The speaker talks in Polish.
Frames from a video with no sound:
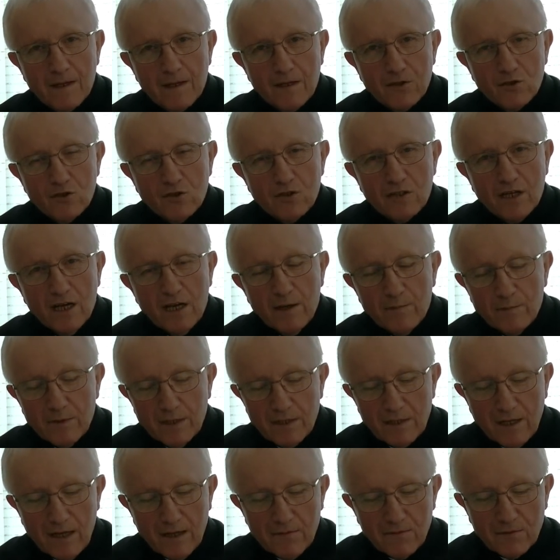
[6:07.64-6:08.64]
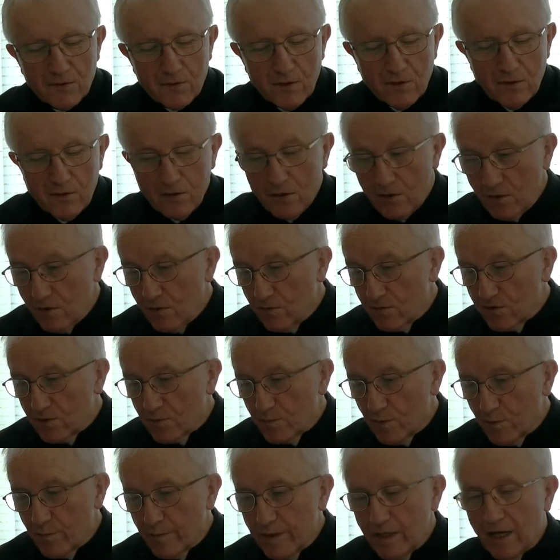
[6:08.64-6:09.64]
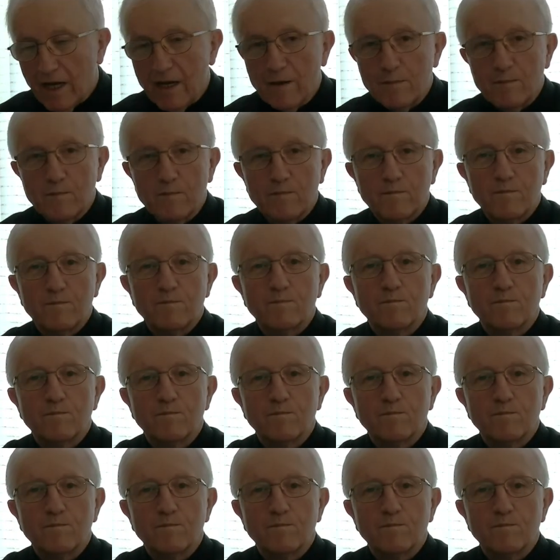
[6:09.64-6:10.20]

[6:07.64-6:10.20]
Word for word: Czytałem niedawno, wspominałem